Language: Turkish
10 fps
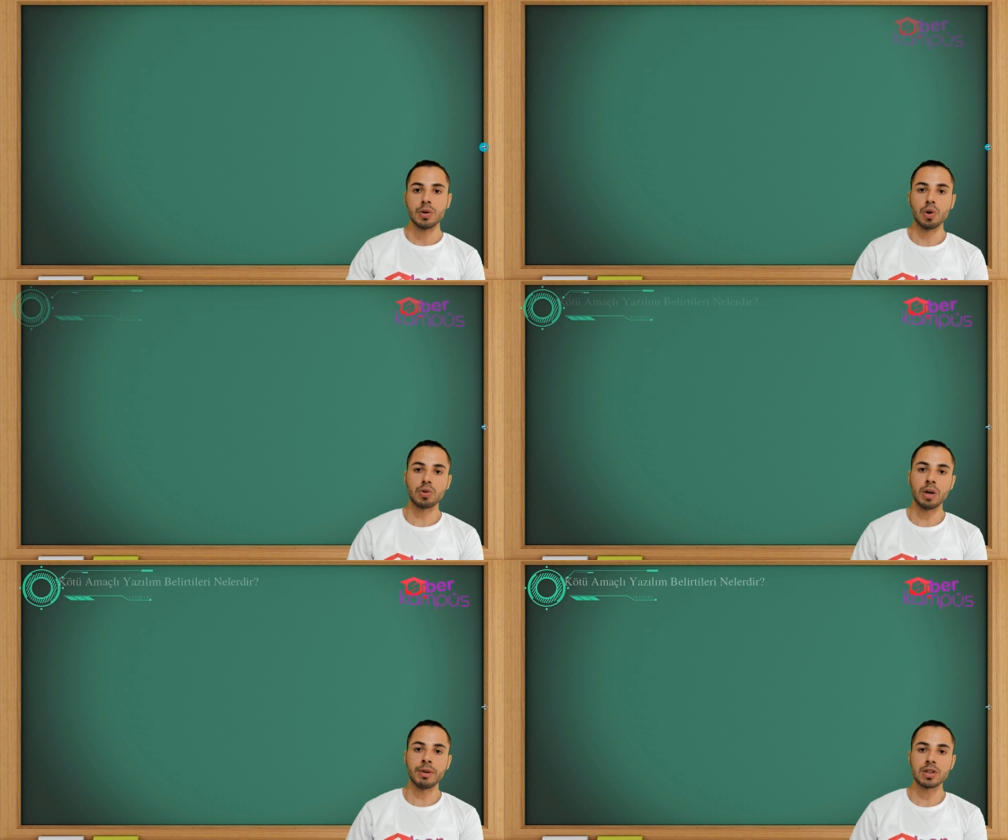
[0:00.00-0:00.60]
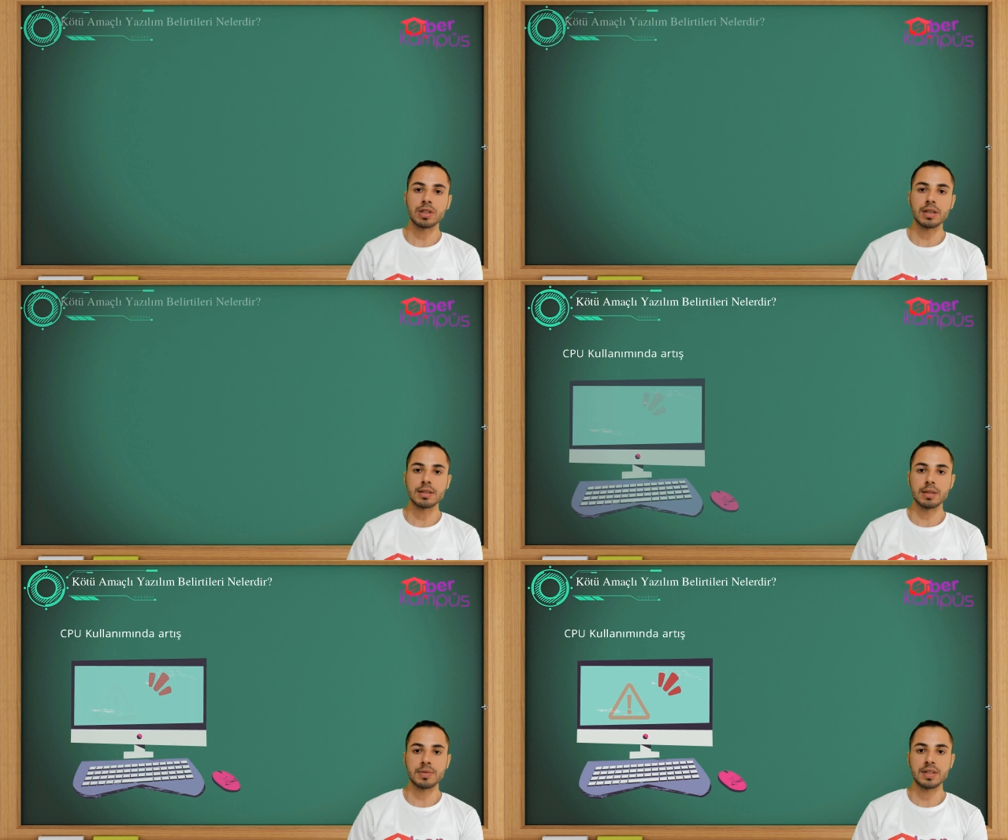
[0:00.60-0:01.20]
kötü amaçlı
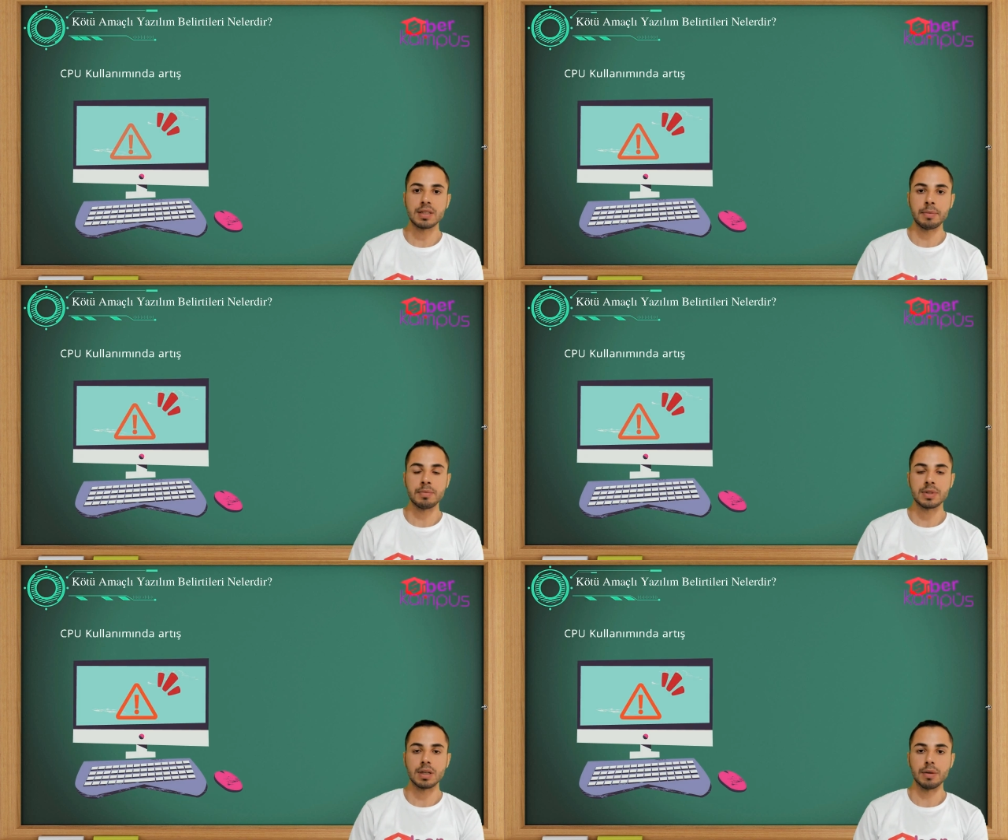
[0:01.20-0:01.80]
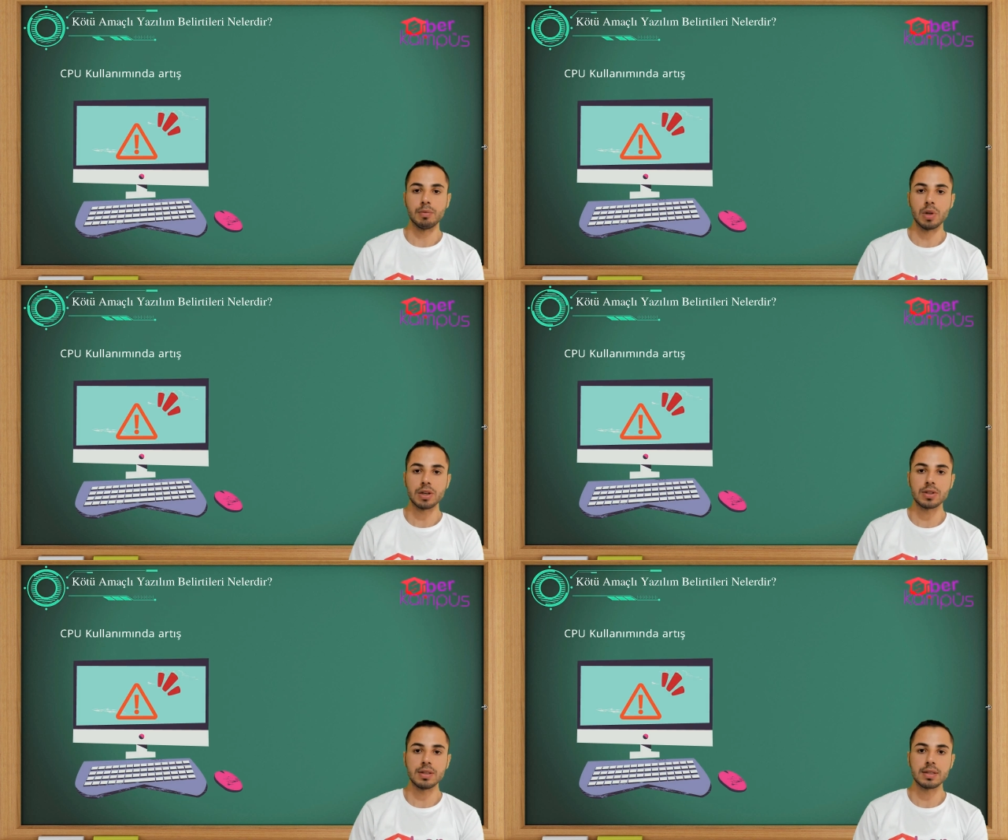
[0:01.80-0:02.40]
yazılım sistemimize
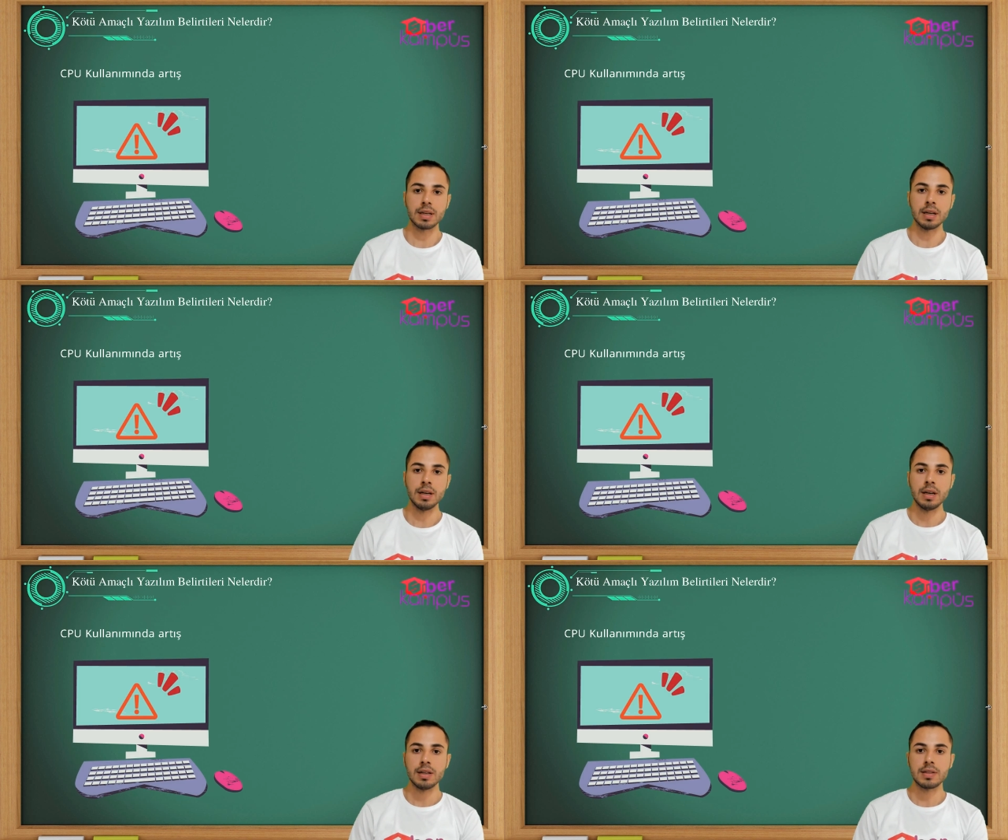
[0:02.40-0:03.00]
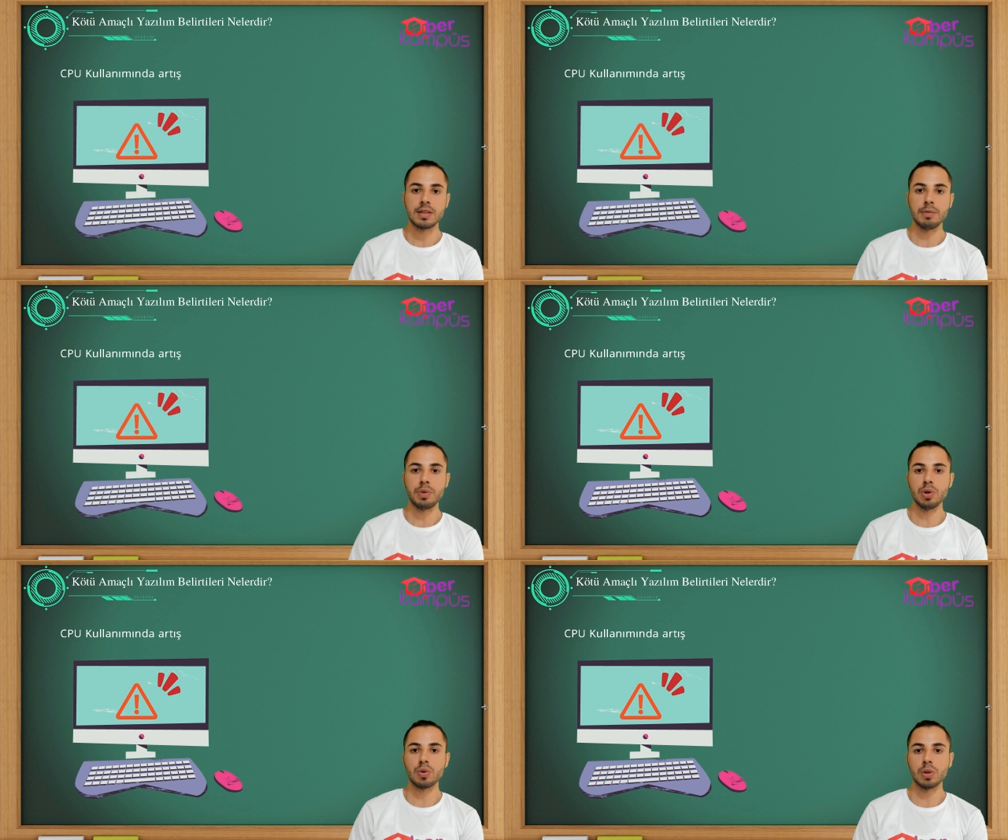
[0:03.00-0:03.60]
bulaştıysa
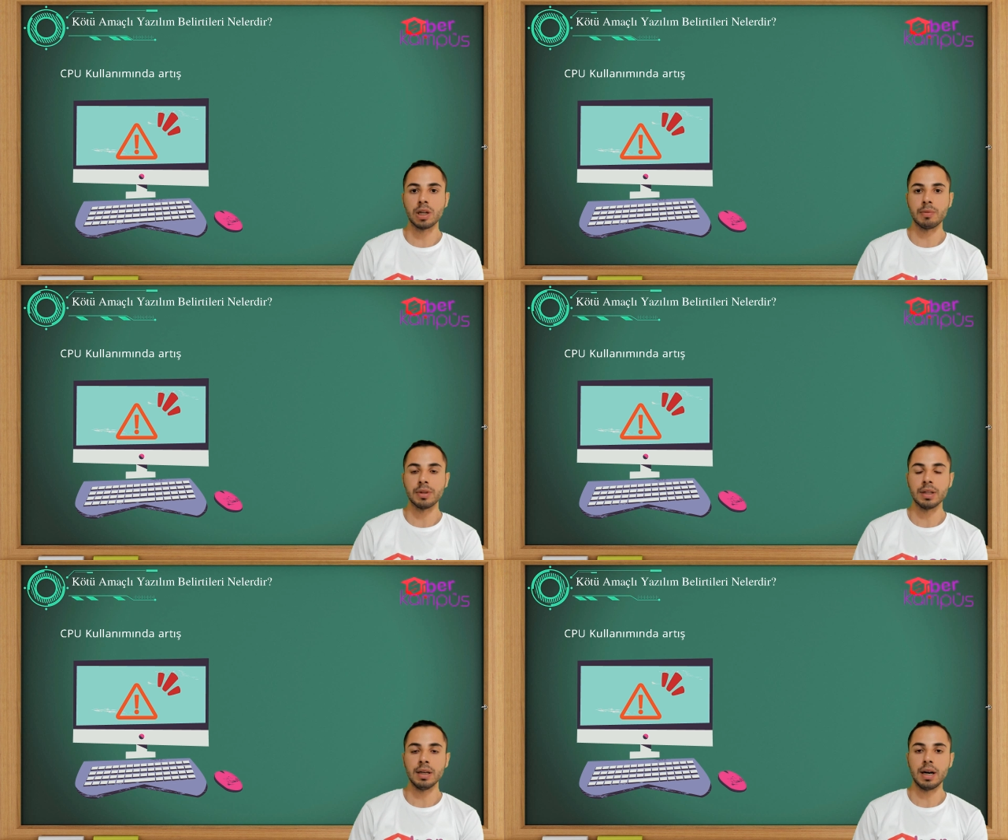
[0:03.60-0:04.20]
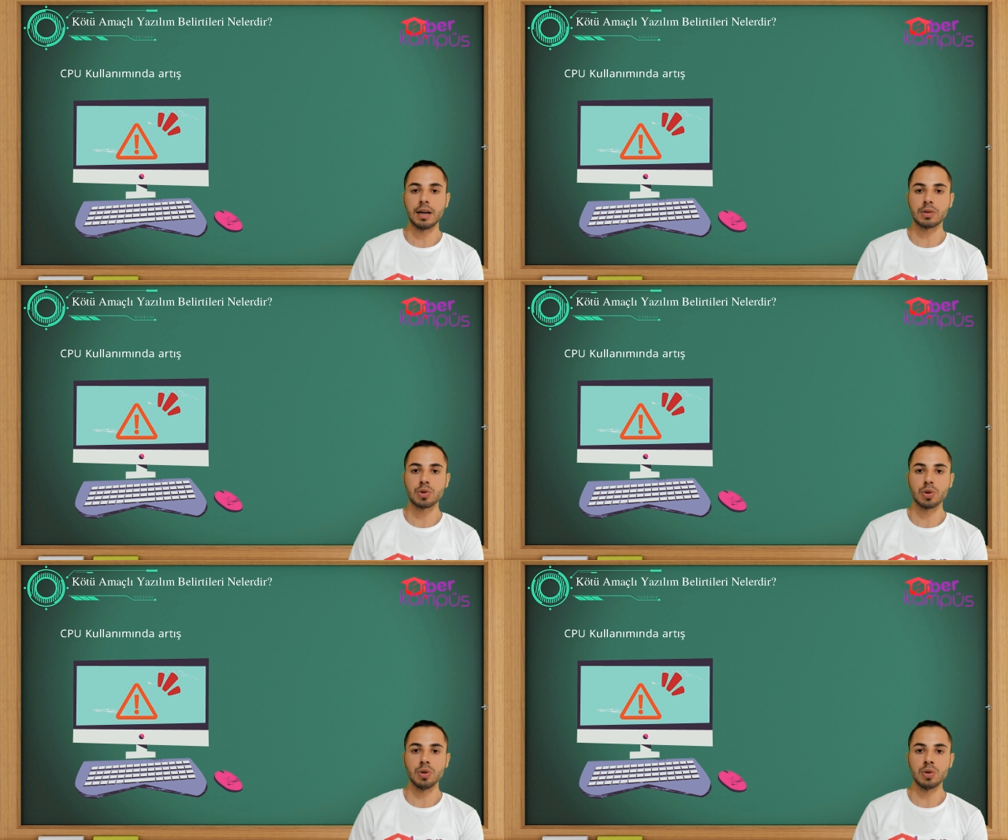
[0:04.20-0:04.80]
CPU kullanımında
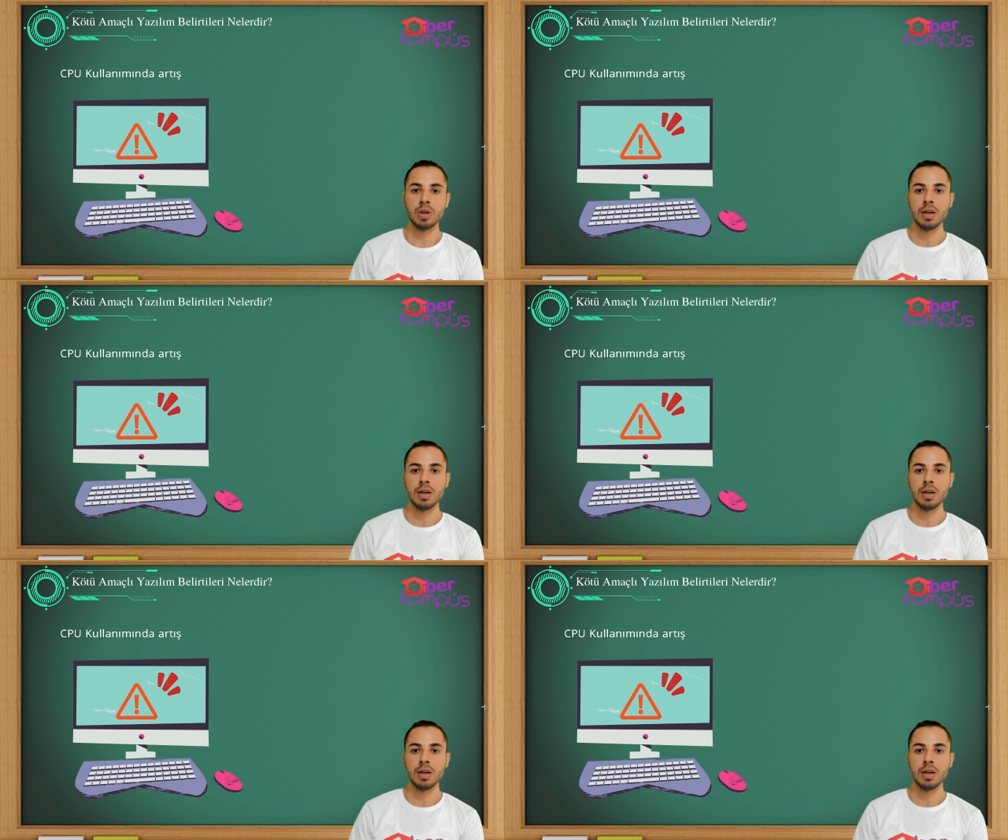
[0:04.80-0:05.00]
artış olur.